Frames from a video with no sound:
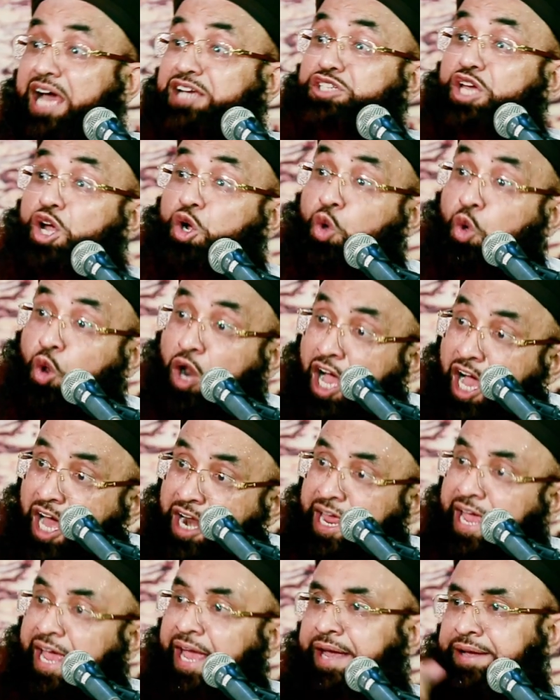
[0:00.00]
ये कुरान
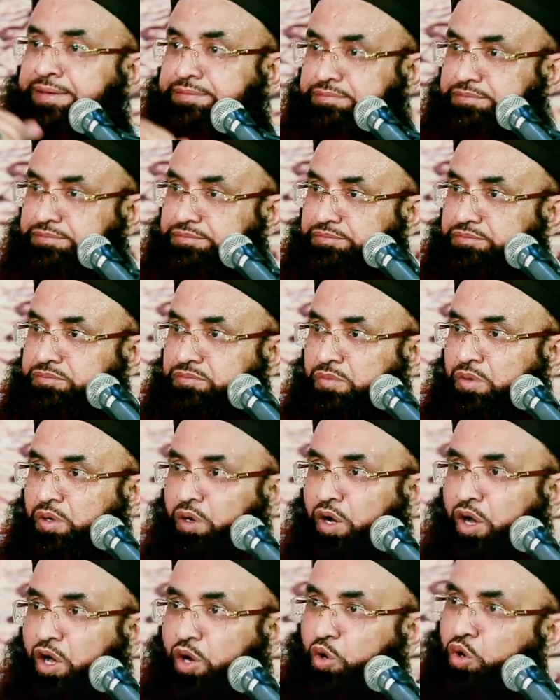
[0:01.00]
है
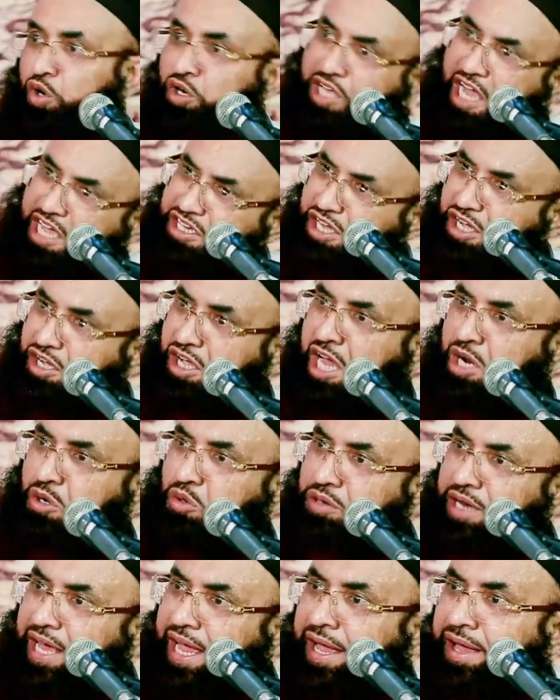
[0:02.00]
और उनका ये
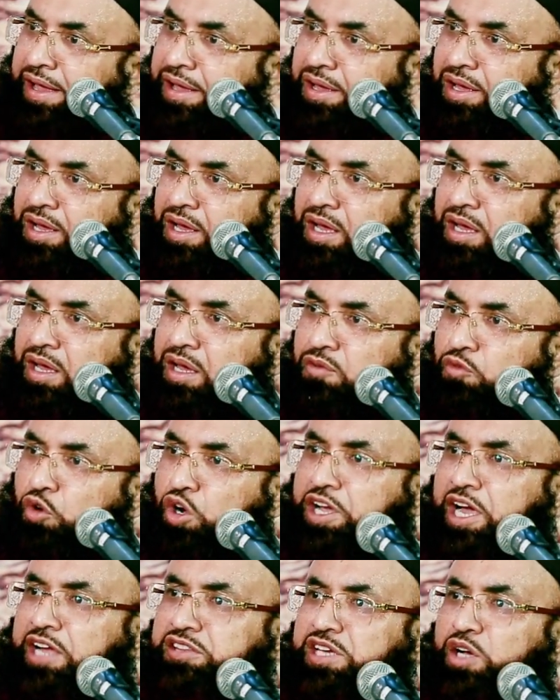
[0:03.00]
कानून है वो
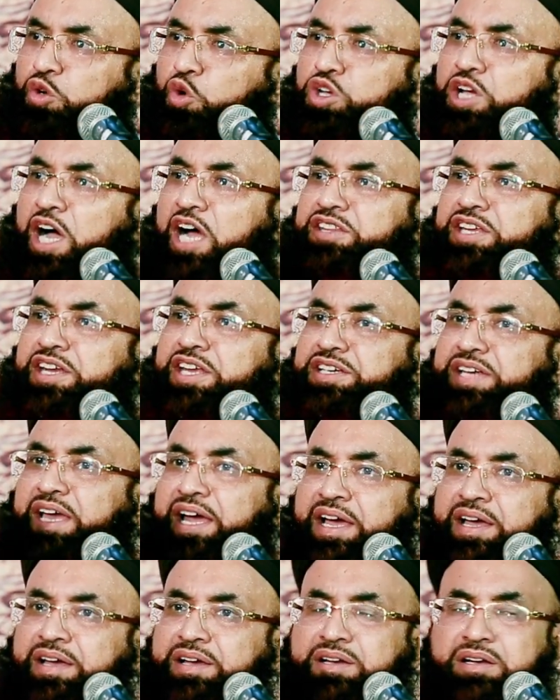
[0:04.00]
कहता कोई हद नहीं है
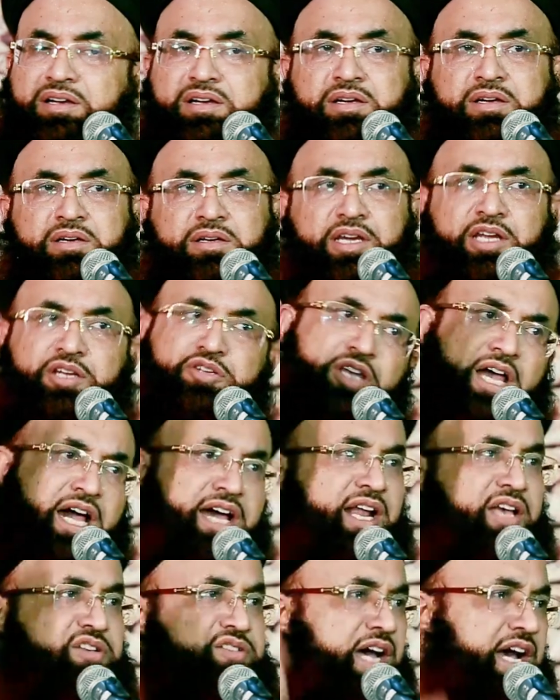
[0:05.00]
इंसान
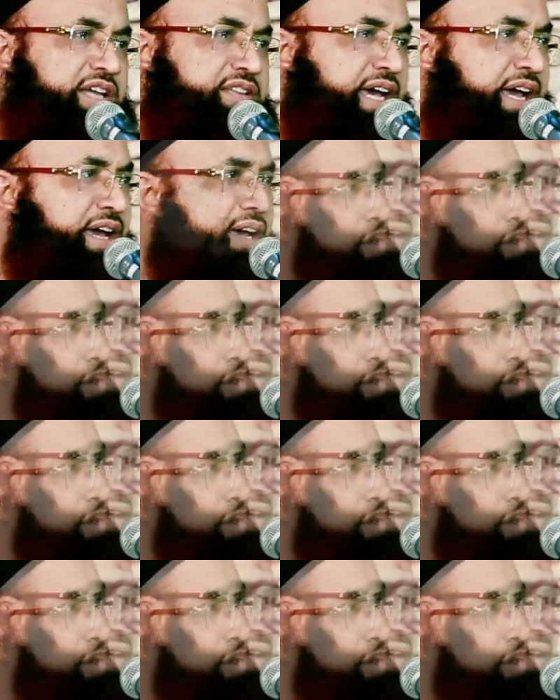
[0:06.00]
आज़ाद है